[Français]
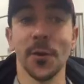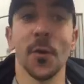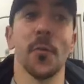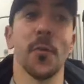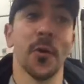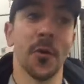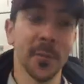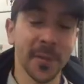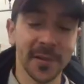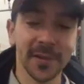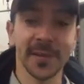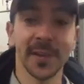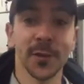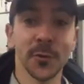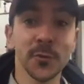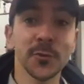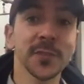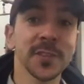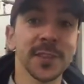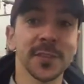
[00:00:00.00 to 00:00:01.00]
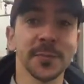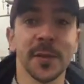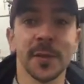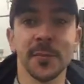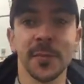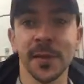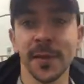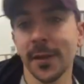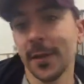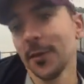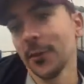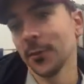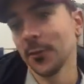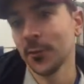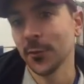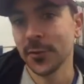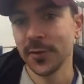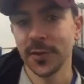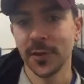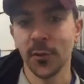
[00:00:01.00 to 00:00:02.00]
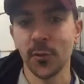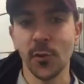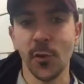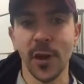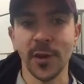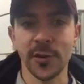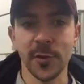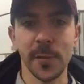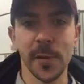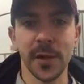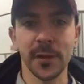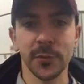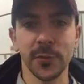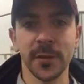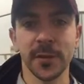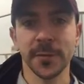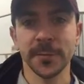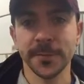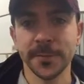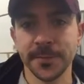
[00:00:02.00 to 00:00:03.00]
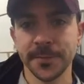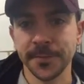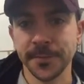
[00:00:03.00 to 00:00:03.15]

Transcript: Et on peut en mettre 5 ou 6 même. Donc c'est encourageant par la suite.